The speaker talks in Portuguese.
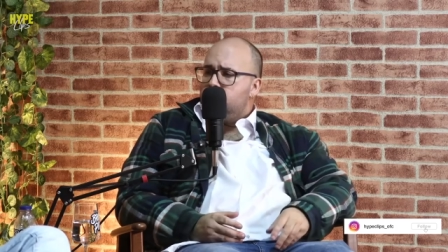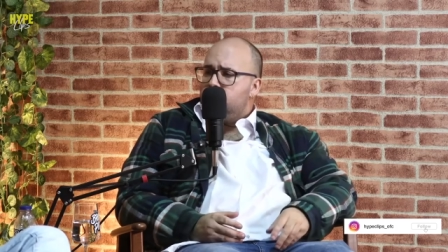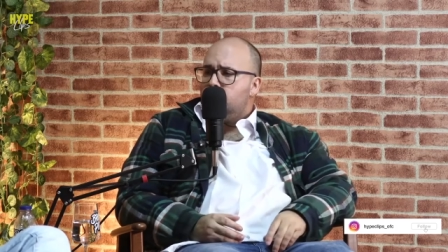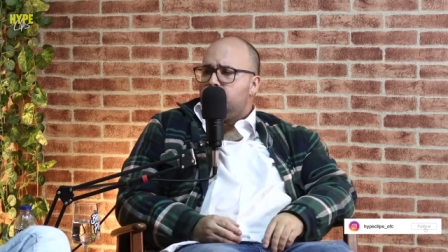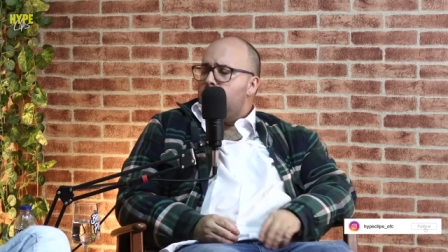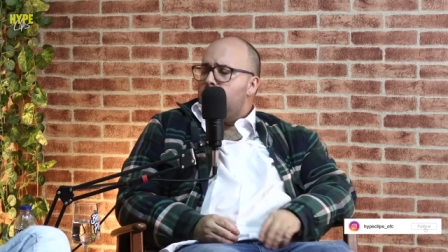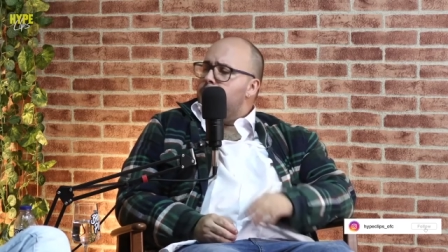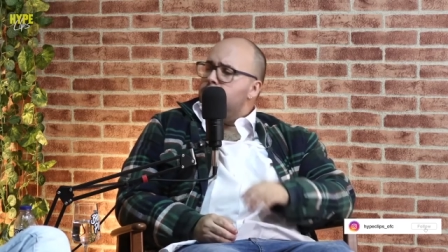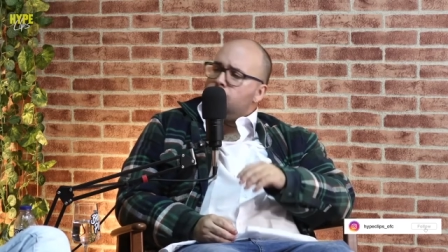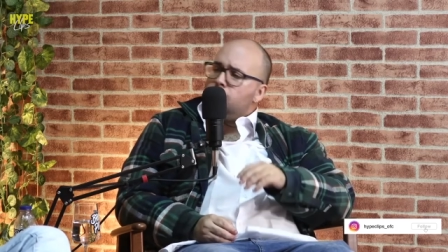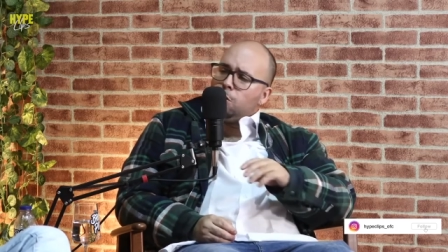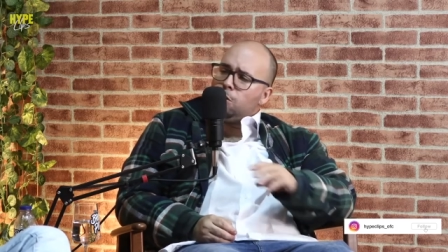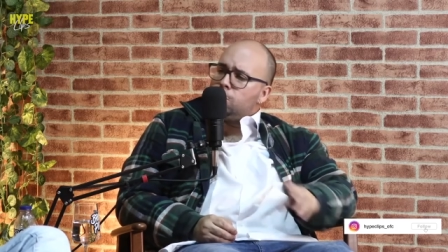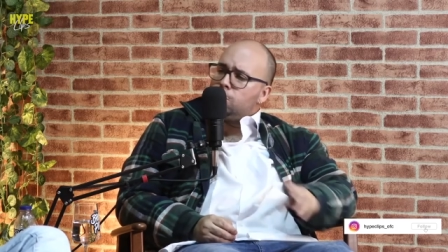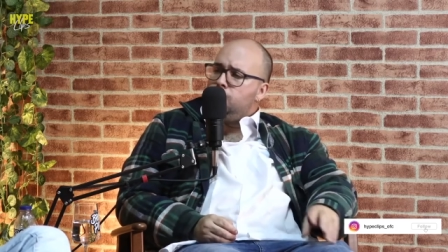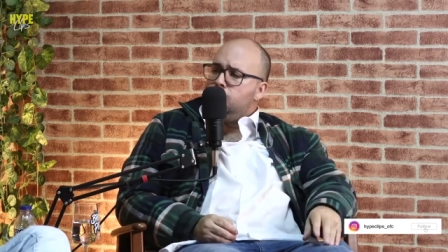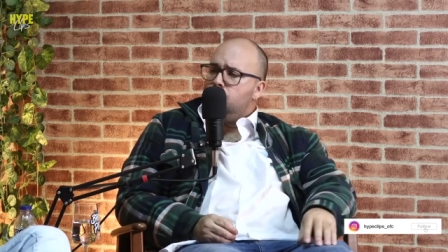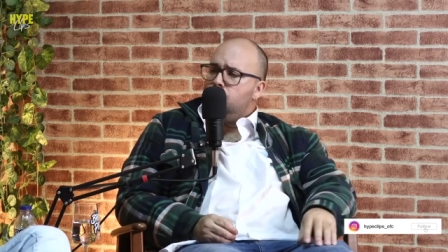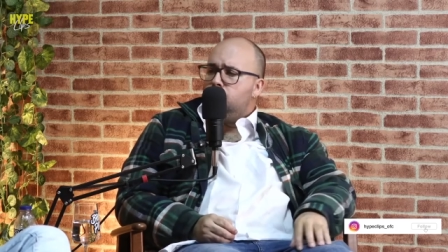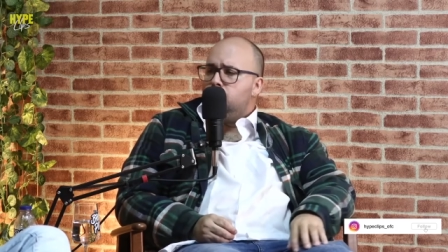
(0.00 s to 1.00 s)
epá, mas eu
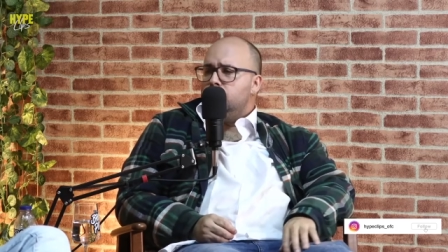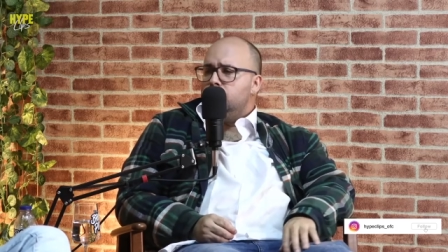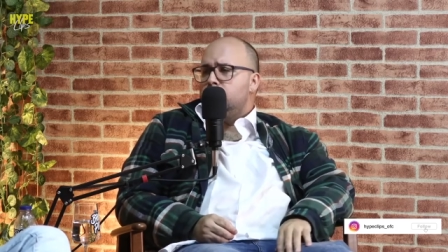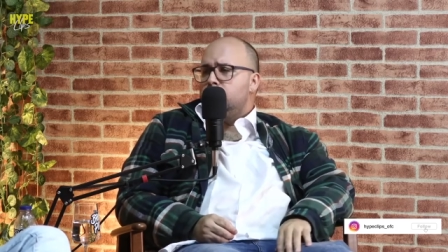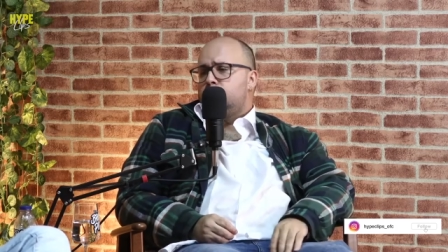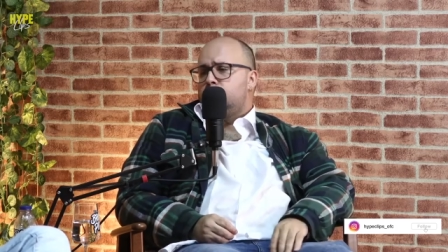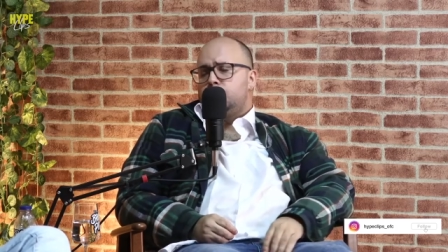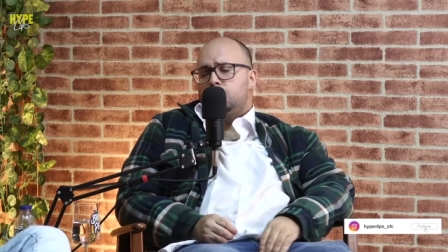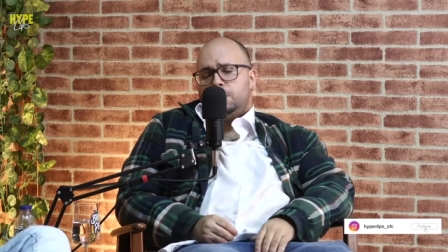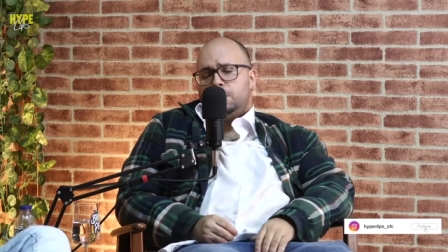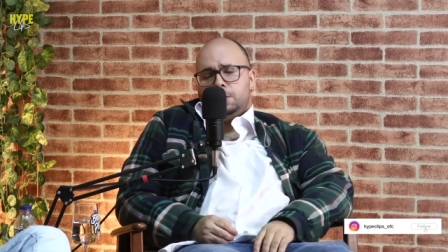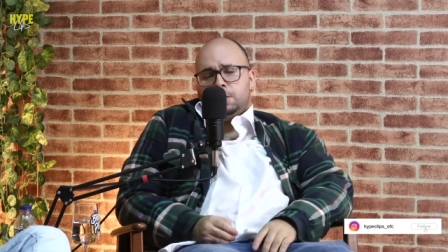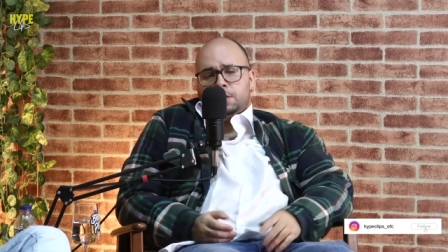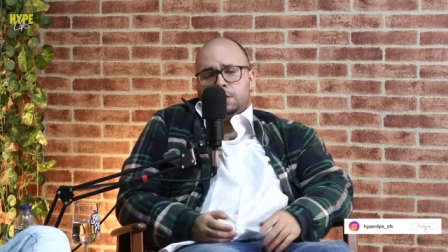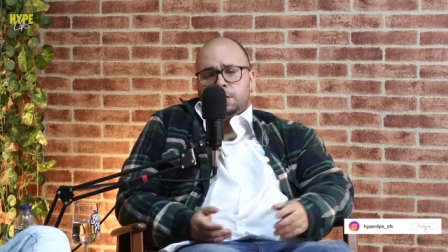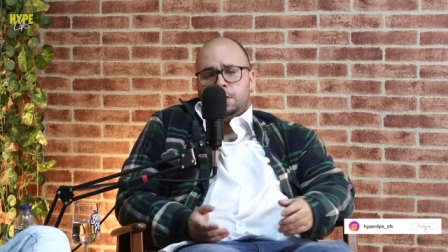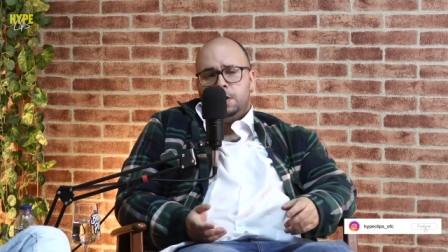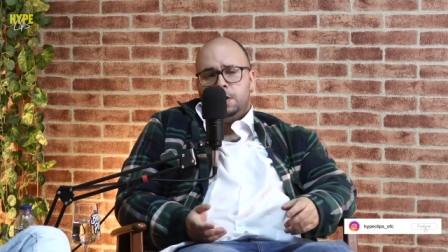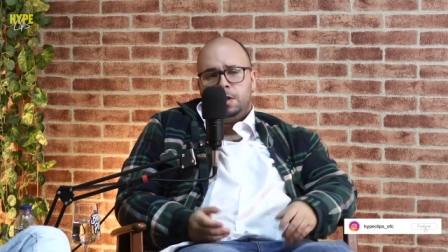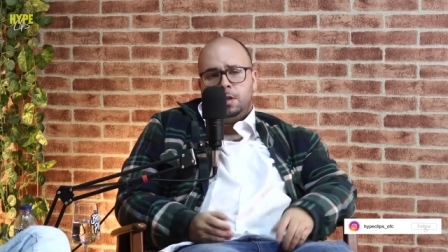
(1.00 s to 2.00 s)
gosto muito deles porque,
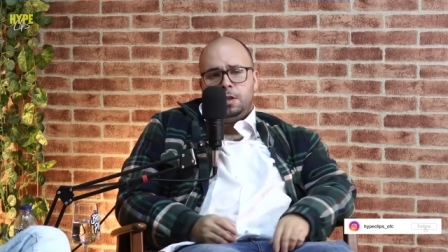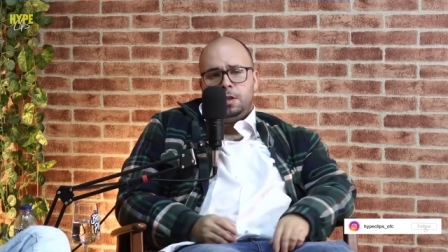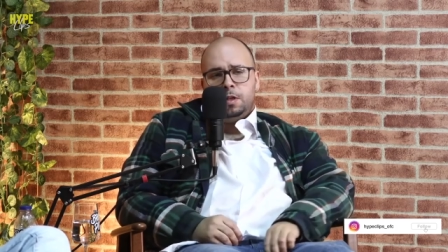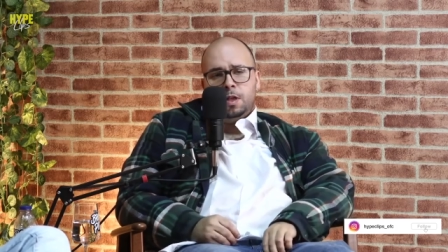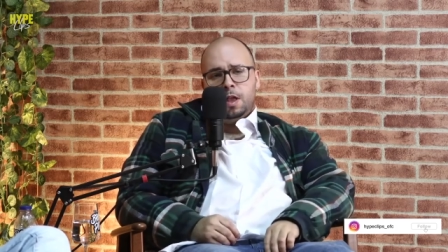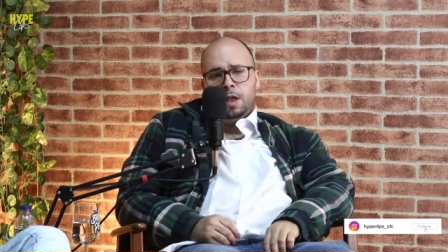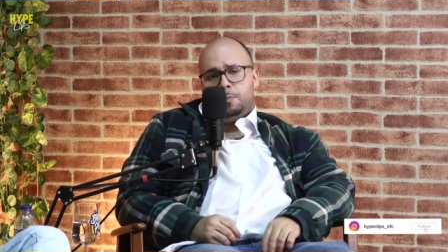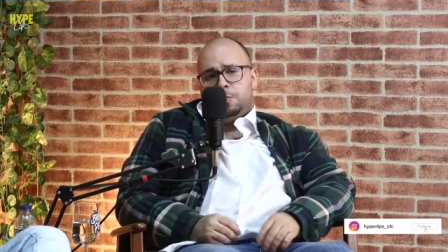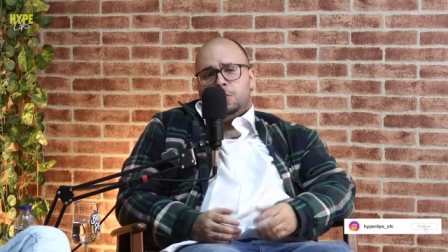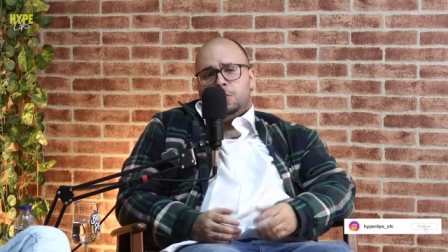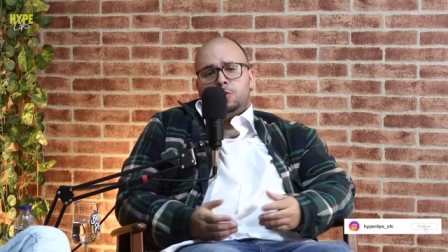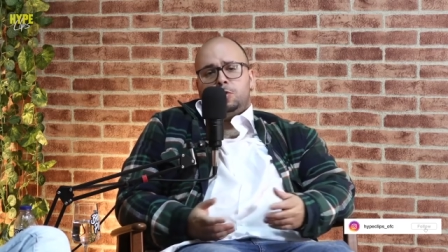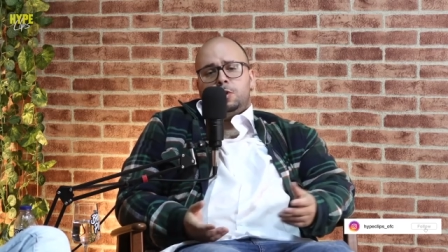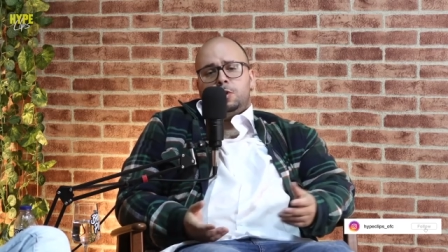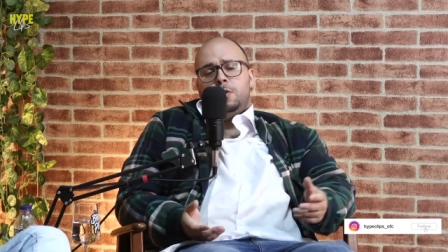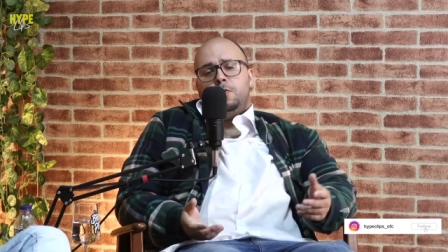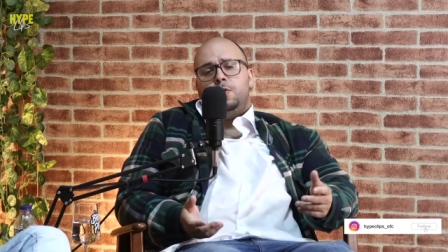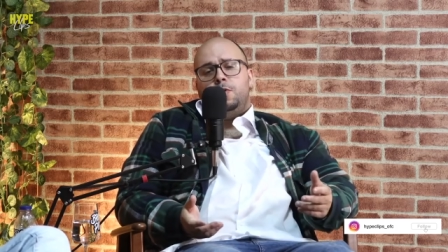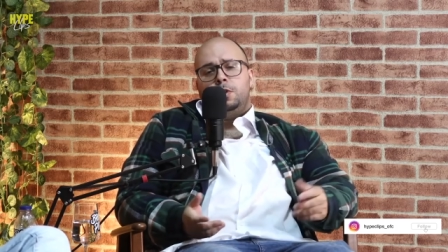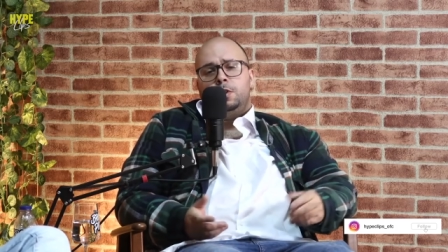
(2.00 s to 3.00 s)
pronto,
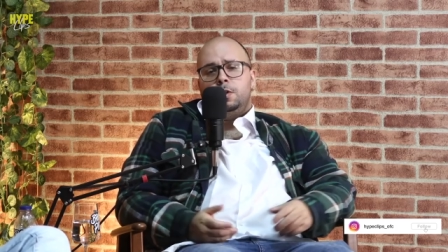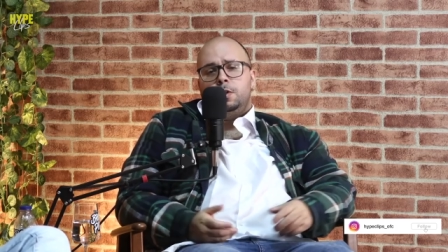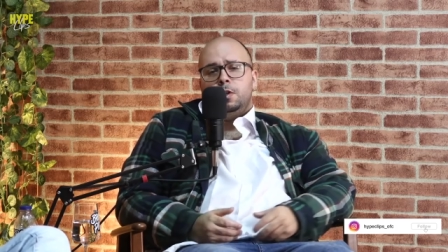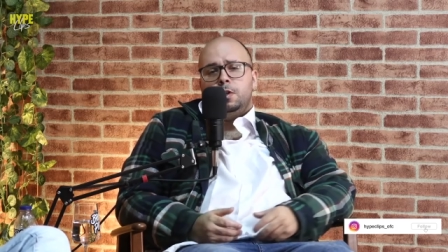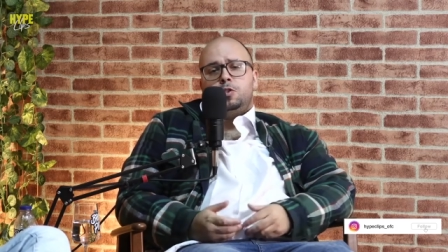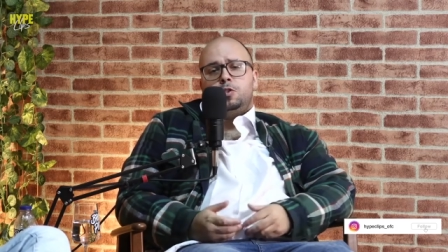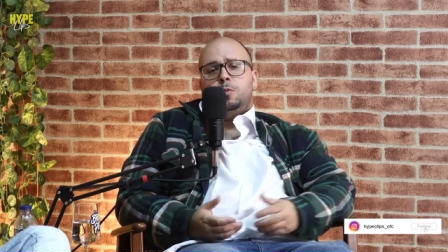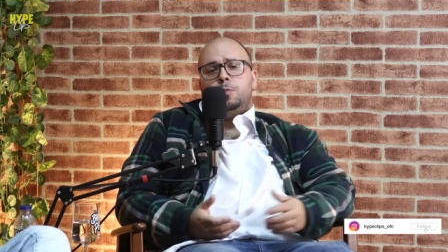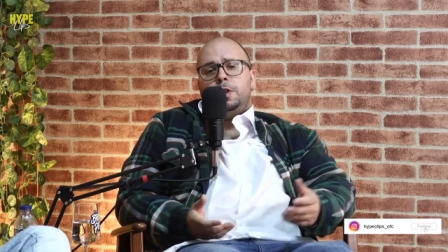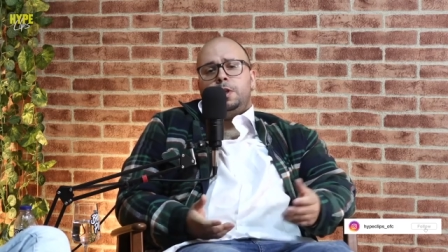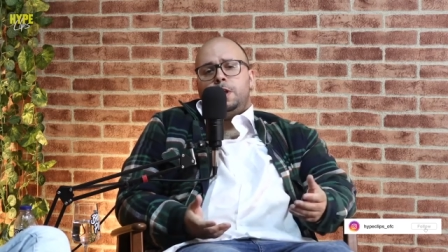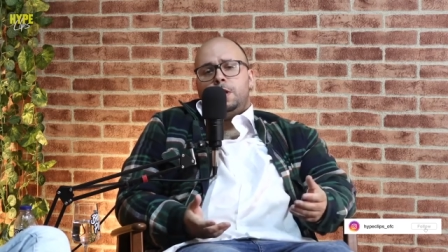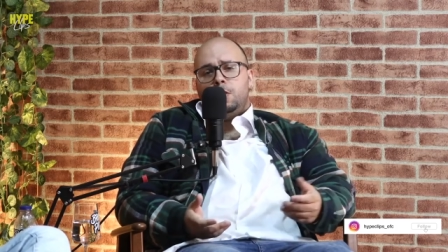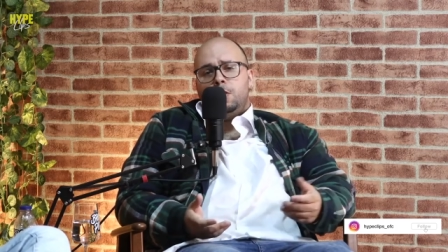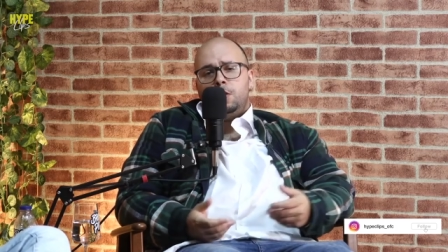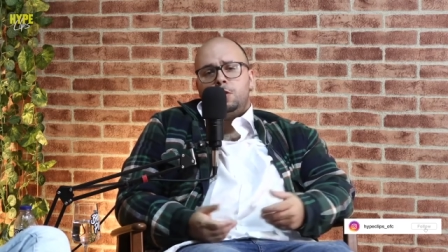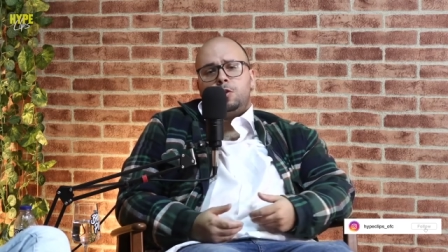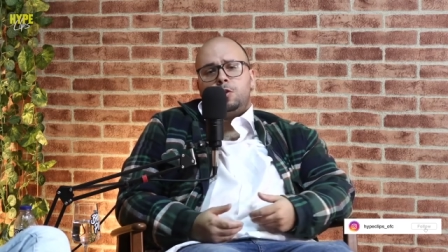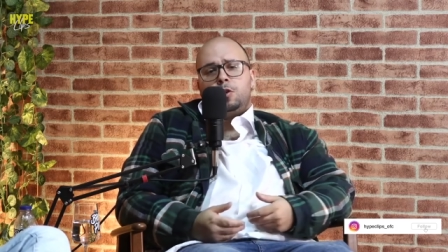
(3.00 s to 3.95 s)
é o eles são brincalhões,